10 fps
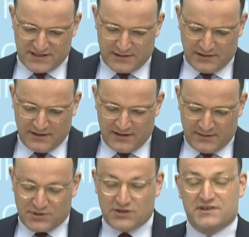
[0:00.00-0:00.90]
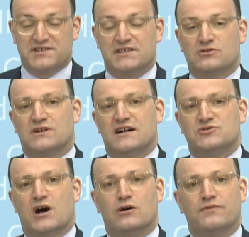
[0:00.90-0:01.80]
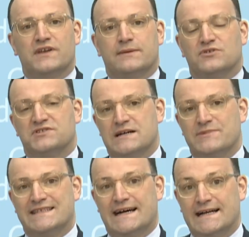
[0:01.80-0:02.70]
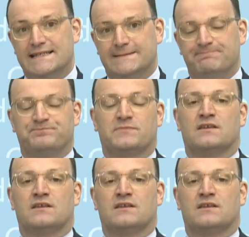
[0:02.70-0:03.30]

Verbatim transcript: Die Priorisierung also aufheben und damit allen